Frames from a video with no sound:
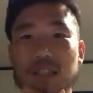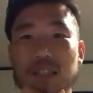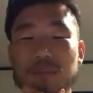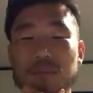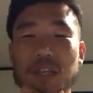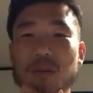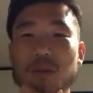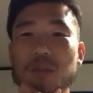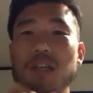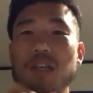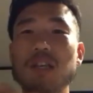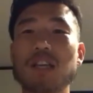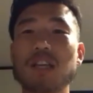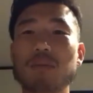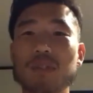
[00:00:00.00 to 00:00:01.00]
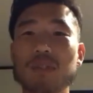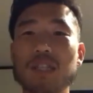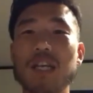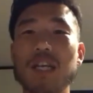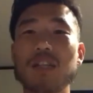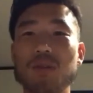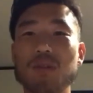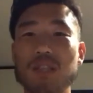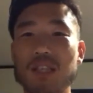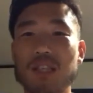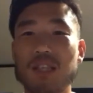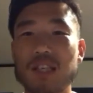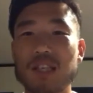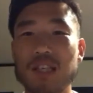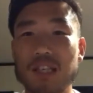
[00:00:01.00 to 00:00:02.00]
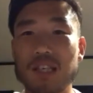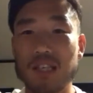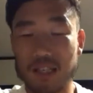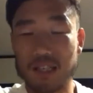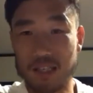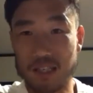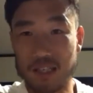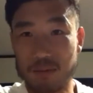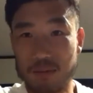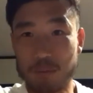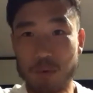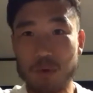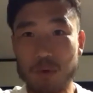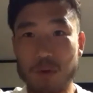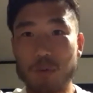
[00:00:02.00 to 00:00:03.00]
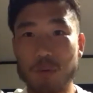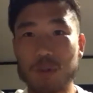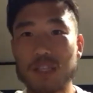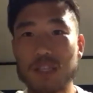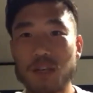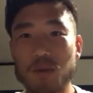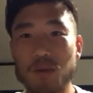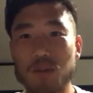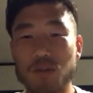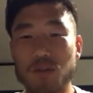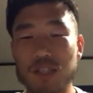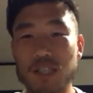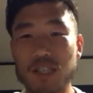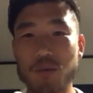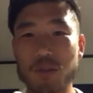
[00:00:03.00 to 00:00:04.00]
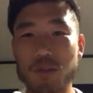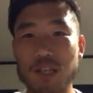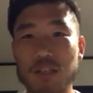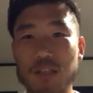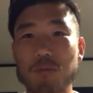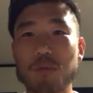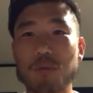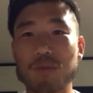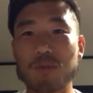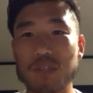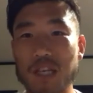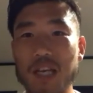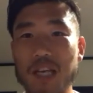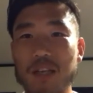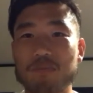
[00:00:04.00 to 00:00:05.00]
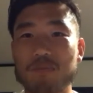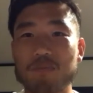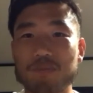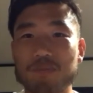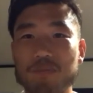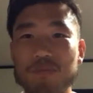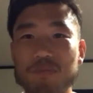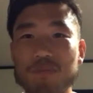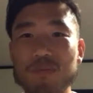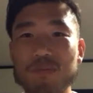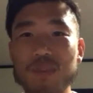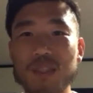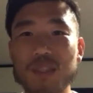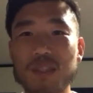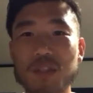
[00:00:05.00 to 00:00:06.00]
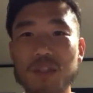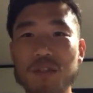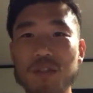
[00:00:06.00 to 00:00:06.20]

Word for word: まあ、基本的には多分サイドにボールを持たせろっていうのがセオリーだと思うんで、だ